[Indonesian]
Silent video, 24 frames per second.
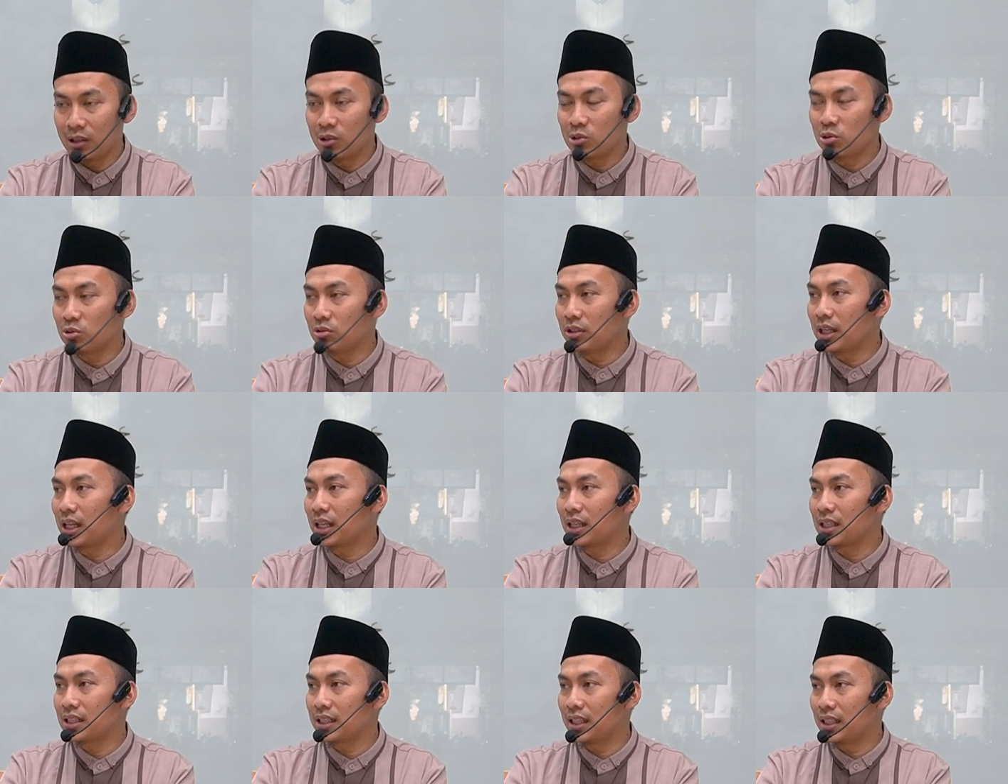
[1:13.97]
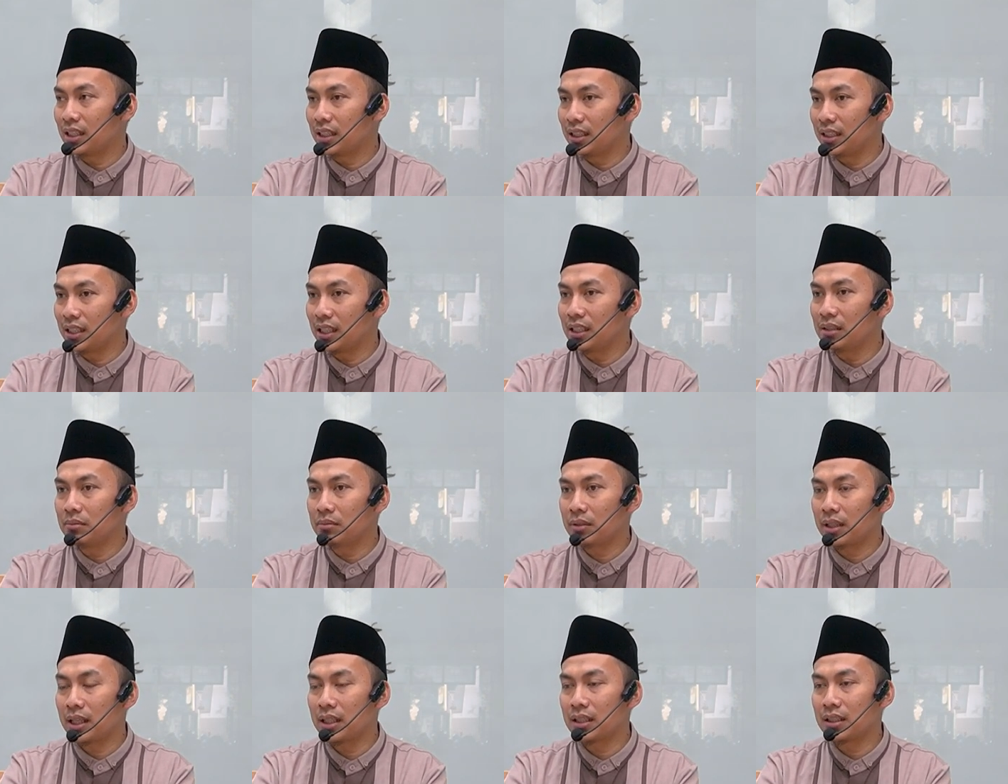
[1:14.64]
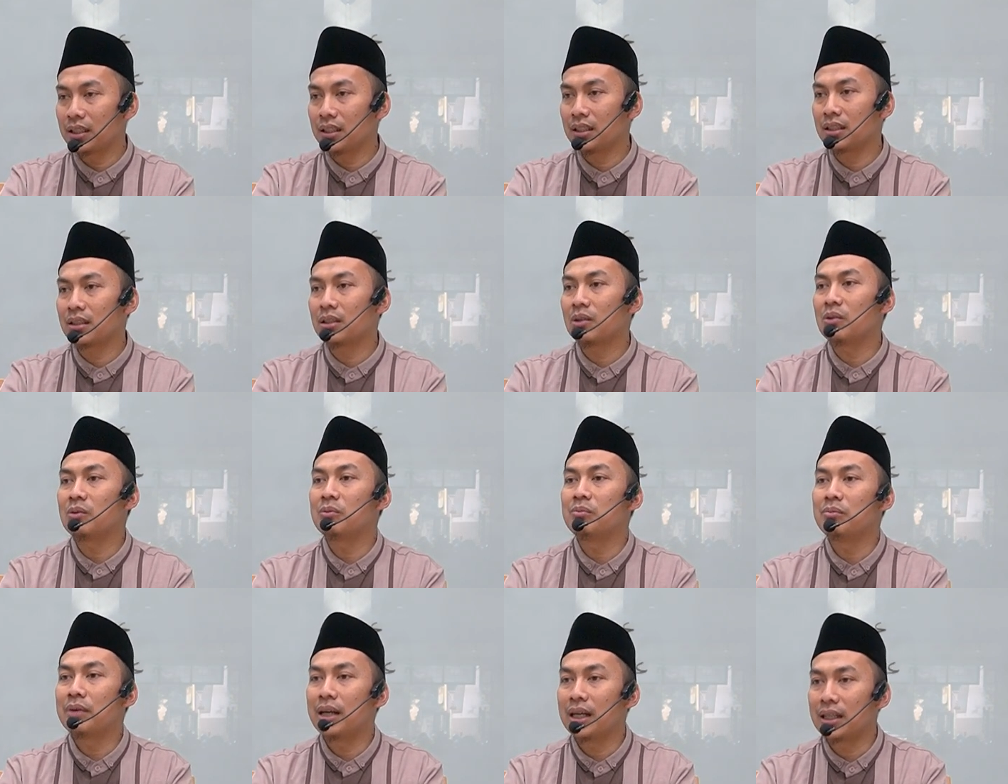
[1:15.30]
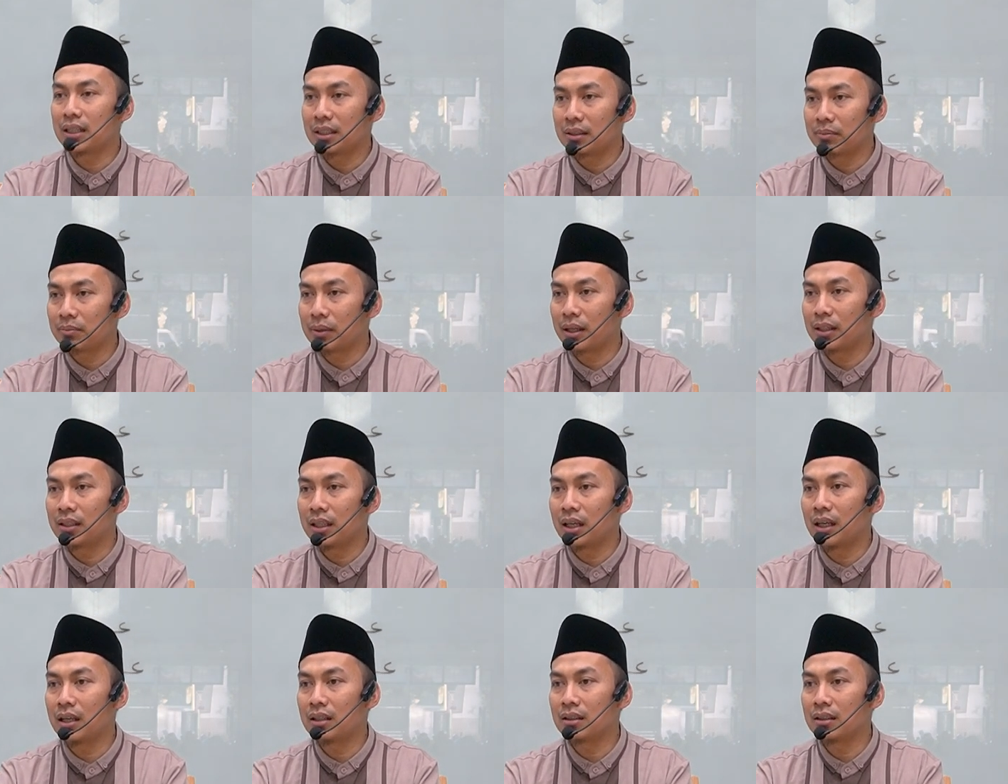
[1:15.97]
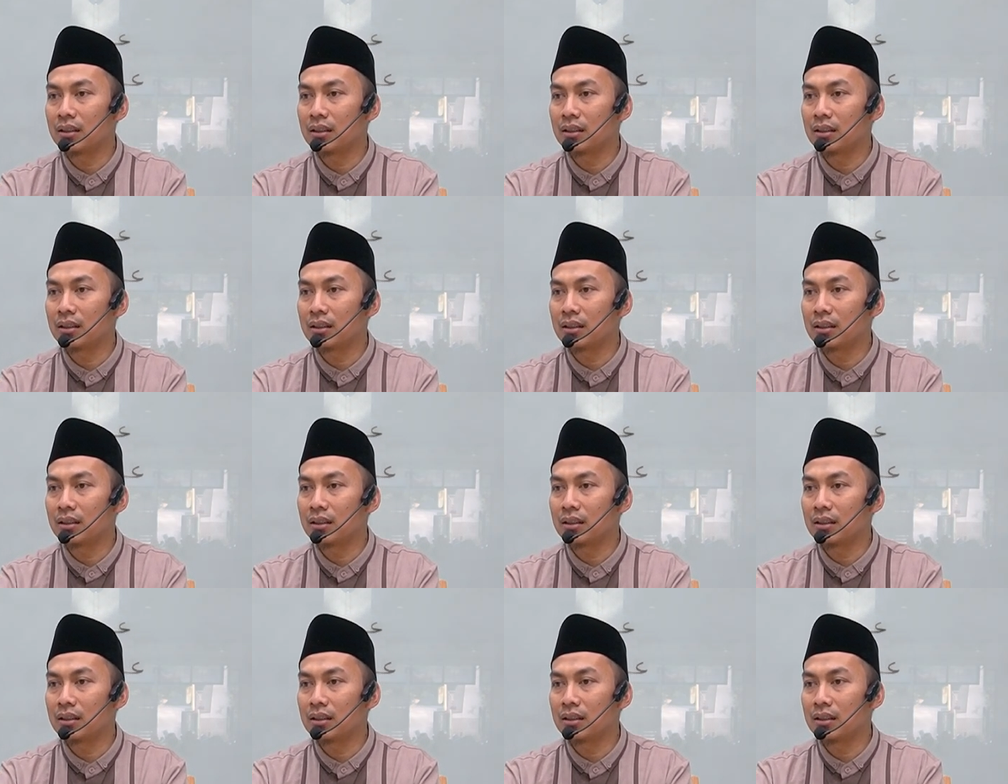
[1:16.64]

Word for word: Kalau sudah kejadian berarti taubat pada